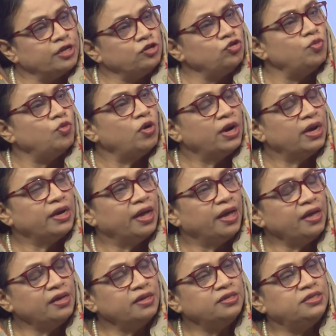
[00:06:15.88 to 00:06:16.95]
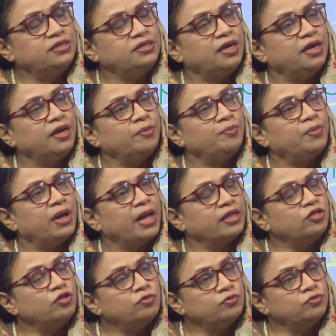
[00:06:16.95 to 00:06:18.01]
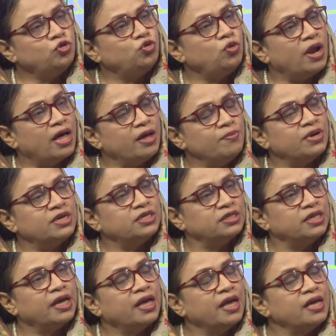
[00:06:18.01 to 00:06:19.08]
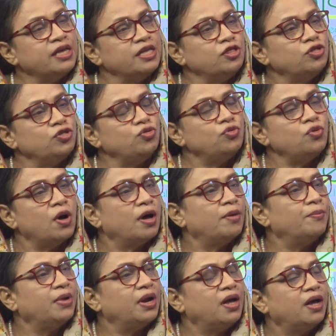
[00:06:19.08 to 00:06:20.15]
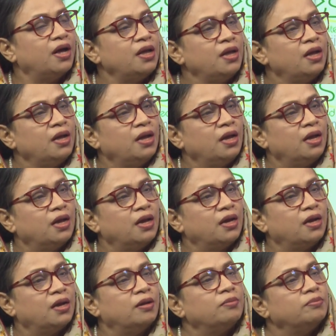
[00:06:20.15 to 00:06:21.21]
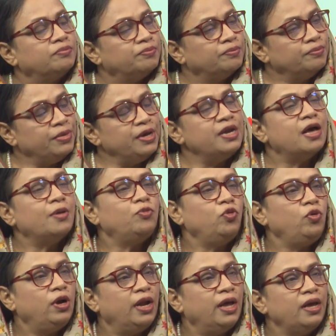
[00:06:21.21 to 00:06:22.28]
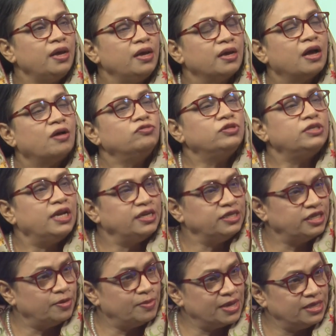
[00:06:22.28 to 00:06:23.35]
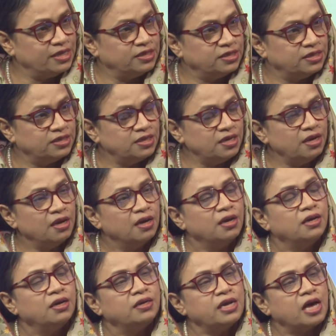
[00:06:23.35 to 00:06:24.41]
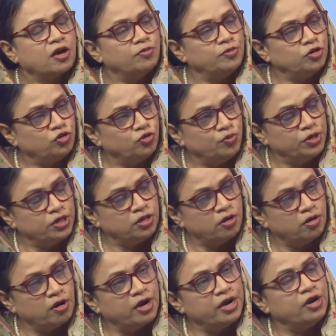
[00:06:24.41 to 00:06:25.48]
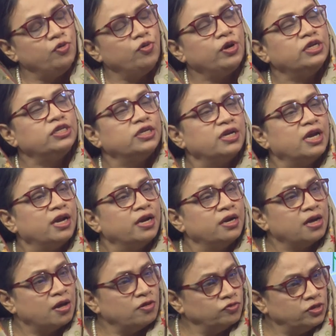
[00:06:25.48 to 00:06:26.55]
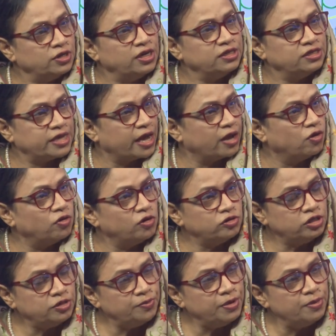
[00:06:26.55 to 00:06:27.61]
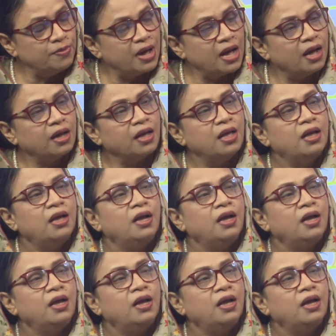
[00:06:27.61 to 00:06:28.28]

একটু বলে নেই যে একদম জুলাই মাস থেকে কিন্তু আমরা বিনামূল্যে কাউন্সিলিং সেবা দিচ্ছি ঢাকা বিশ্ববিদ্যালয়ের এডুকেশনাল অ্যান্ড কাউন্সিলিং সাইকোলজি বিভাগ